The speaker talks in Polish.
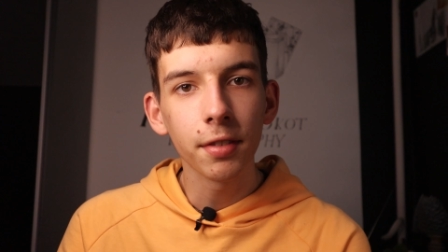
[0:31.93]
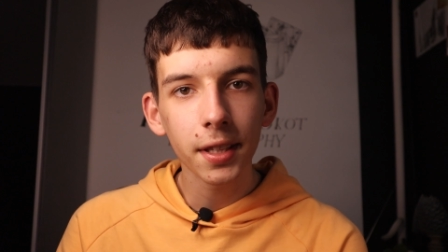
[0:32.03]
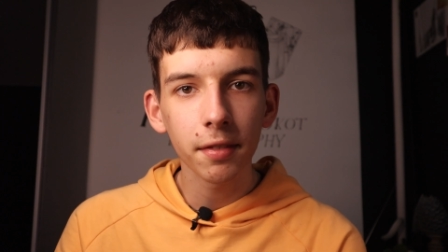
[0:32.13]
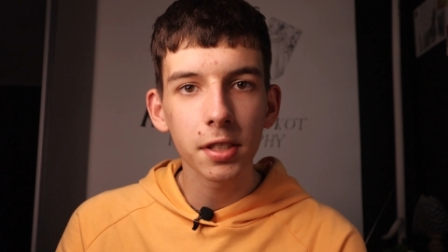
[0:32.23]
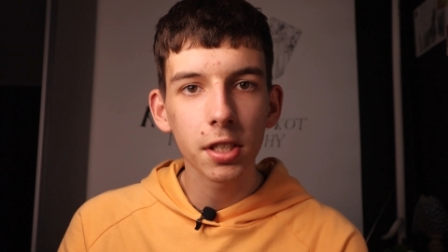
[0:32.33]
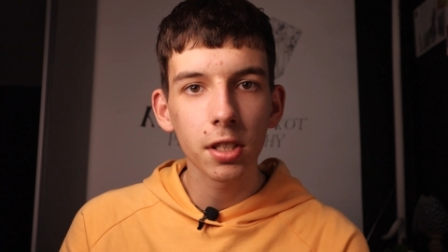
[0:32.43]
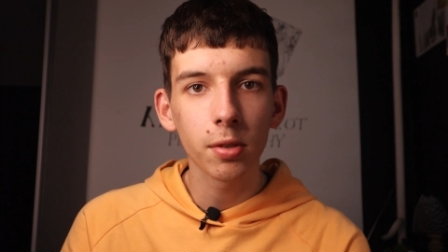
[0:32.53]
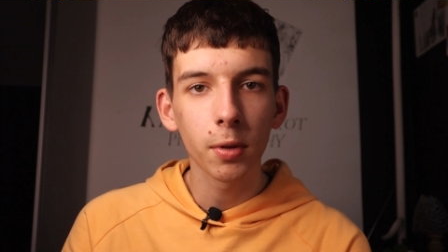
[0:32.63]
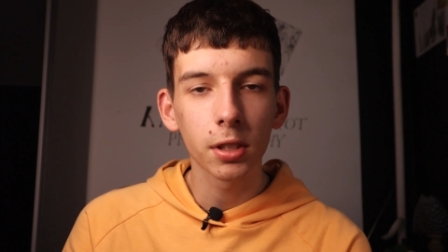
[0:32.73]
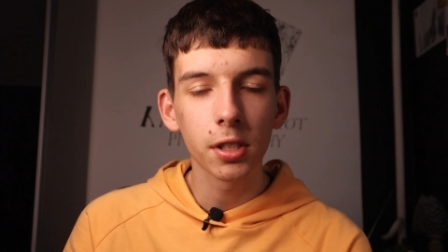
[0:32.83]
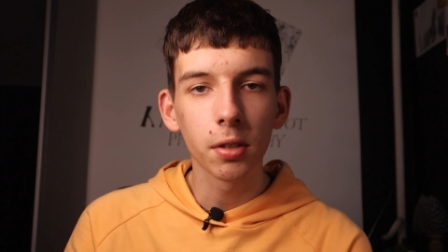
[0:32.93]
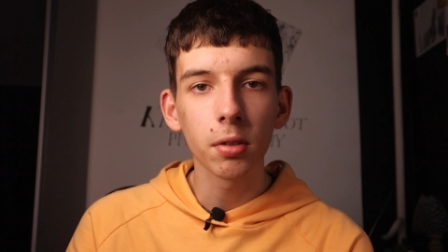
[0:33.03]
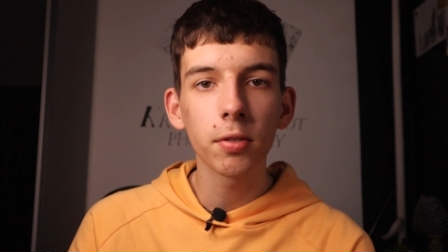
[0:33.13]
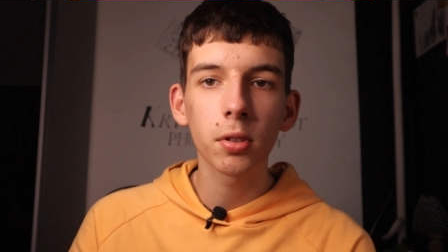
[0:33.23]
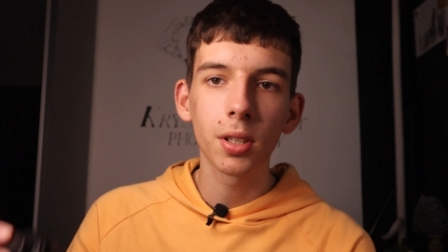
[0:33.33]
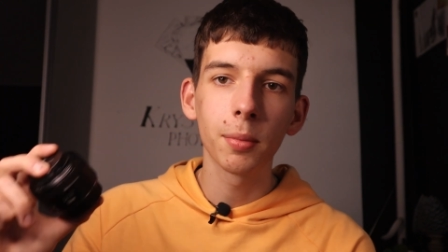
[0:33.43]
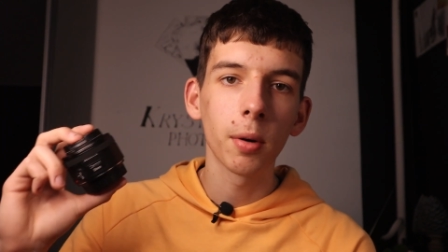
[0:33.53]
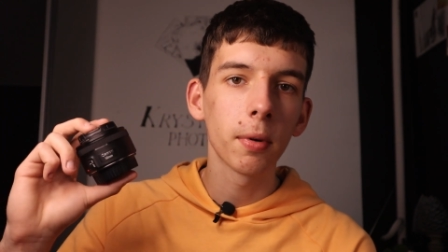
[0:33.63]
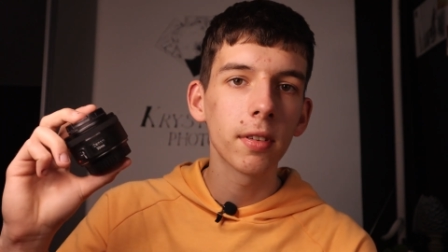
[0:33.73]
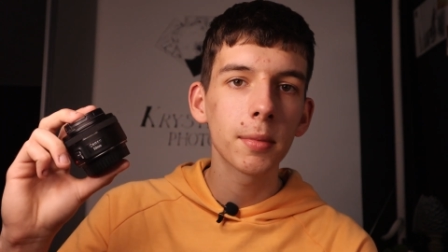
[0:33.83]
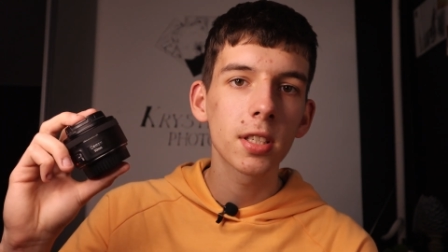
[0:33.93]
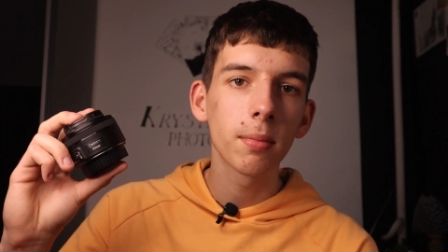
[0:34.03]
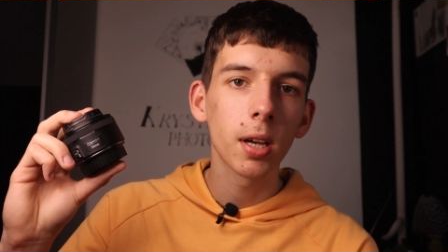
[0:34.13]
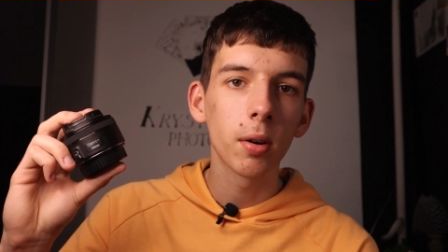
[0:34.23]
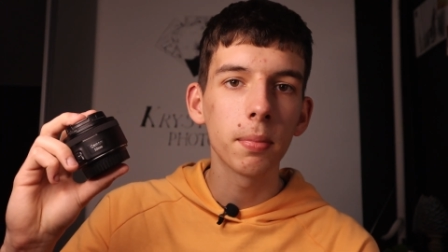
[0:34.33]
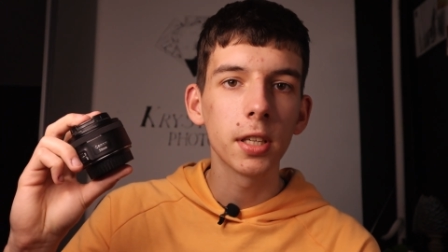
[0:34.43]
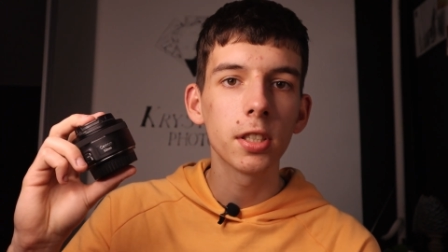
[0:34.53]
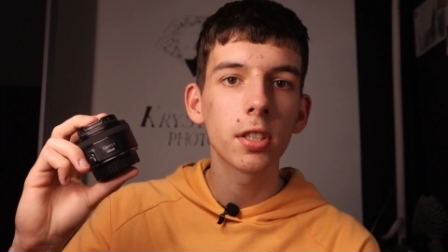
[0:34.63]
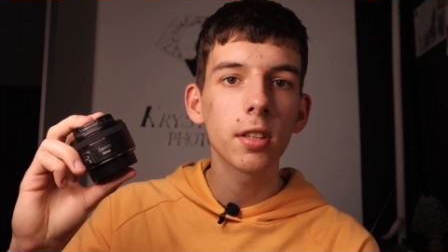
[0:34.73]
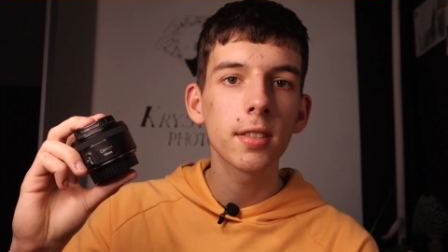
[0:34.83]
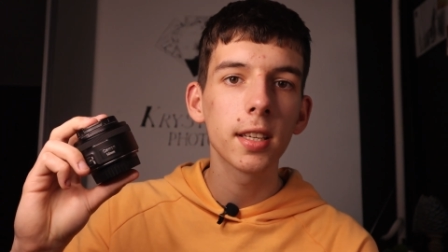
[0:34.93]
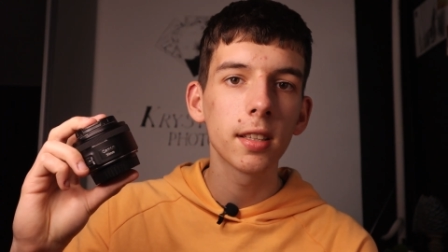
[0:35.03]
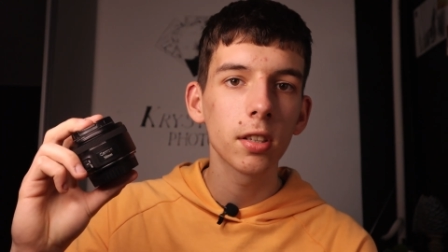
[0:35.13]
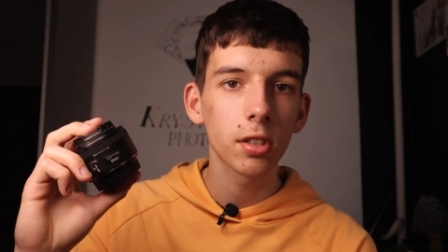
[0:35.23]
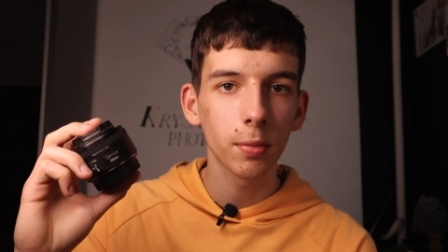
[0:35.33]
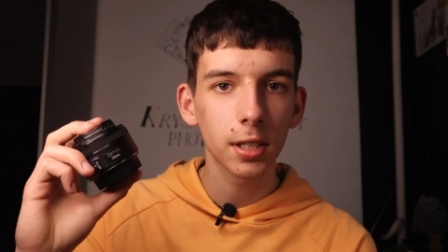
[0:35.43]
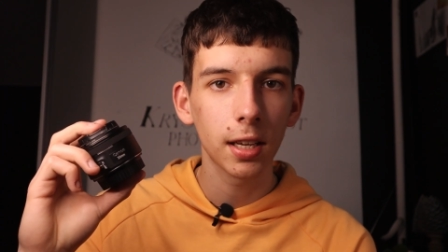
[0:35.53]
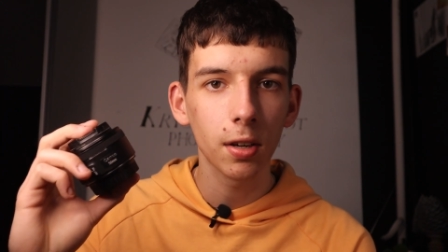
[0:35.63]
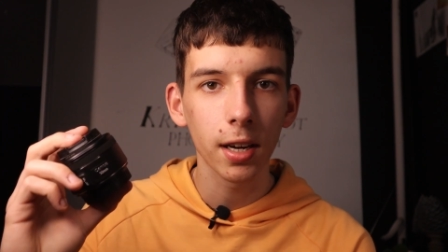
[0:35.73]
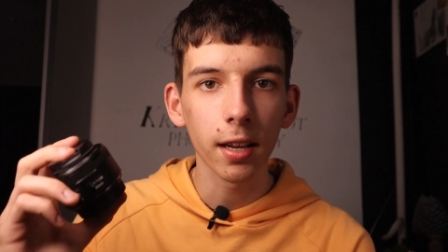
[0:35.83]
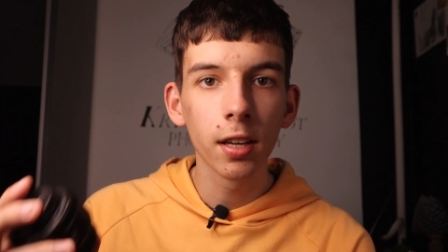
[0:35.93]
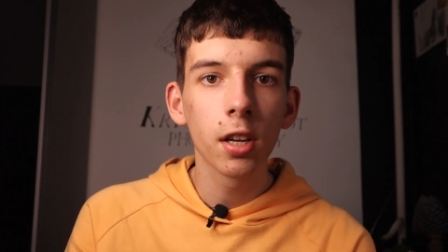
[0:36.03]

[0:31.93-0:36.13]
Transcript: Witam w dzisiejszym odcinku, w którym opowiemy sobie o 5018 od Canona,